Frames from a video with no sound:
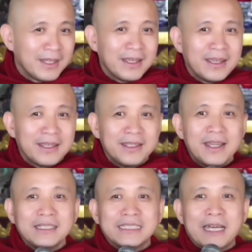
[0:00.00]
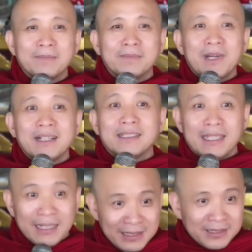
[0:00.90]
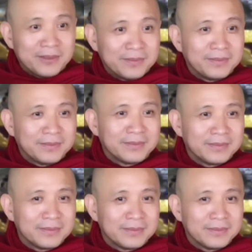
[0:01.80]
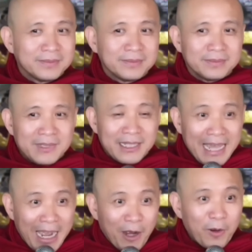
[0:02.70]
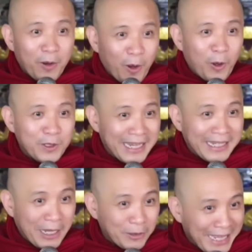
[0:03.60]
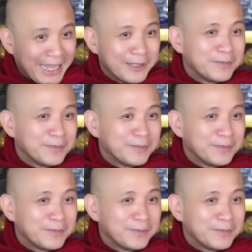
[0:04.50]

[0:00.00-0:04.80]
với tâm bất thiện thì đau khổ sẽ theo ta